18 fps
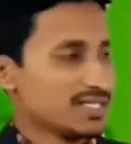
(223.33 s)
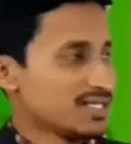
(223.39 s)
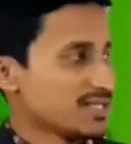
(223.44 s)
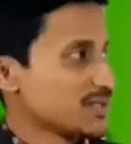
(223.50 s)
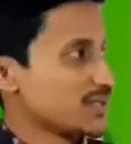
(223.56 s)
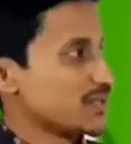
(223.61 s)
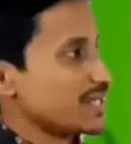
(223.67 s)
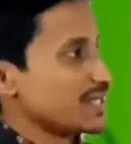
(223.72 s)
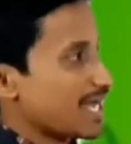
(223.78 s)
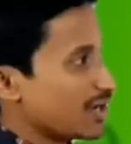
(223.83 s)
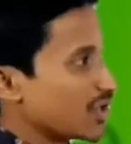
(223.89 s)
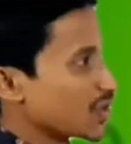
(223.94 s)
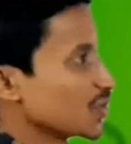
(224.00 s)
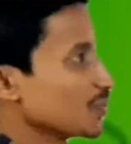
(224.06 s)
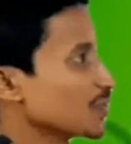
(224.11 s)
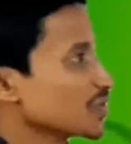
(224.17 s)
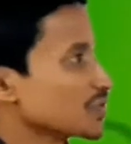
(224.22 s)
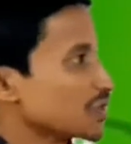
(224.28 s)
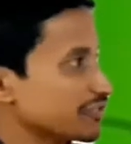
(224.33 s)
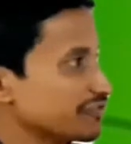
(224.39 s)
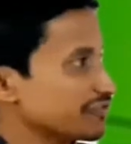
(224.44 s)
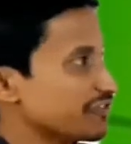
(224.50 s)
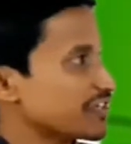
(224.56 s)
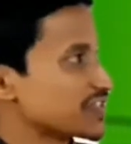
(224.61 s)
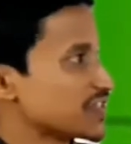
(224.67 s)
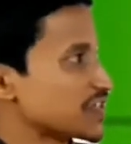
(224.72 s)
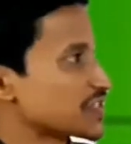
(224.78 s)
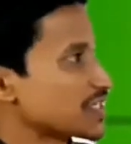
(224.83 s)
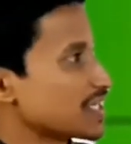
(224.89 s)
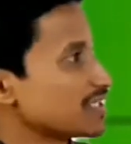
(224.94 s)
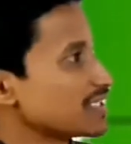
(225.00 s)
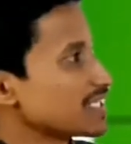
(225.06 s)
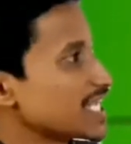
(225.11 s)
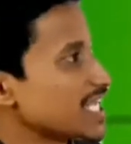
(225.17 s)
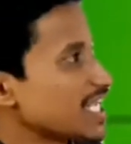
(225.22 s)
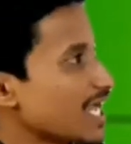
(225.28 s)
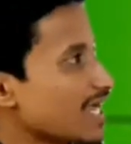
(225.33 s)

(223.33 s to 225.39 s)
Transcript: সো ডায়ালগ এবং কনভারসেশন এই